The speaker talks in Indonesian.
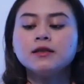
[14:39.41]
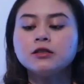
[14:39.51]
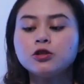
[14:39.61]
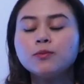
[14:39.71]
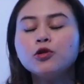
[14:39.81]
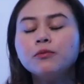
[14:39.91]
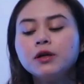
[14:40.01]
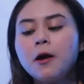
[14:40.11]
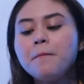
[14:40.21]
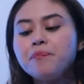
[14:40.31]
stop dulu
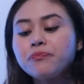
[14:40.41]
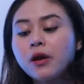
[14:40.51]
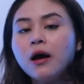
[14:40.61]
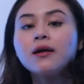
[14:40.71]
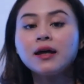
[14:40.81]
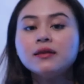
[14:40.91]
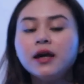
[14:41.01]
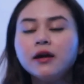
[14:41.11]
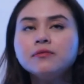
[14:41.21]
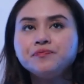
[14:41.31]
minyak.
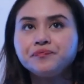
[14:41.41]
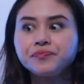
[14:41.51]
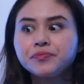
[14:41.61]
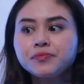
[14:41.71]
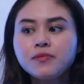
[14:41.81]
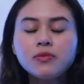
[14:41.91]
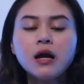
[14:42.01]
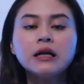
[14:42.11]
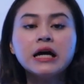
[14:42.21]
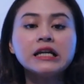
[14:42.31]
Rating
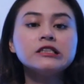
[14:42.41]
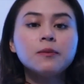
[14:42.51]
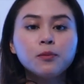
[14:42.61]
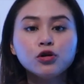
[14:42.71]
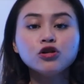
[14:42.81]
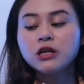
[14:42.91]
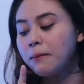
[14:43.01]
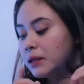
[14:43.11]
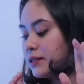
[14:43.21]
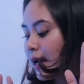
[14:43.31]
dari 10
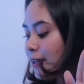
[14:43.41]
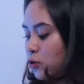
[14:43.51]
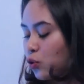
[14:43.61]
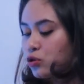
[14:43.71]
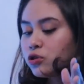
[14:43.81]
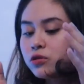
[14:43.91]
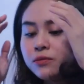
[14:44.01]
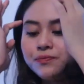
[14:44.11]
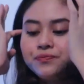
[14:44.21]
sampai 100